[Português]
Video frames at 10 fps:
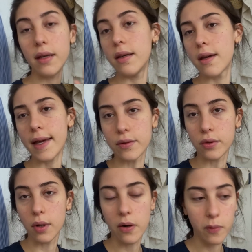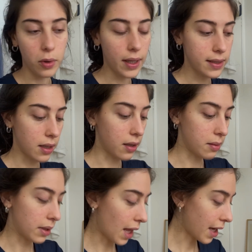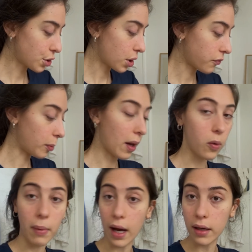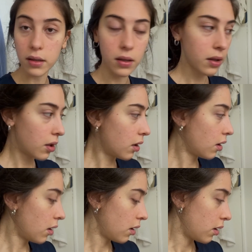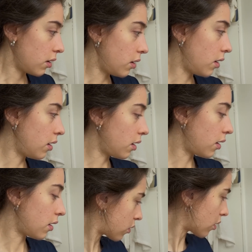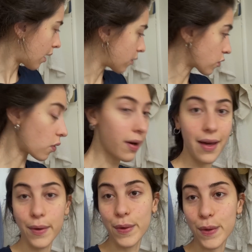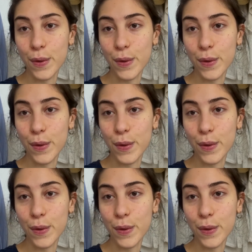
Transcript: E é isso. Agora eu vou montar essa embalagem, vou me arrumar e colar nos correios.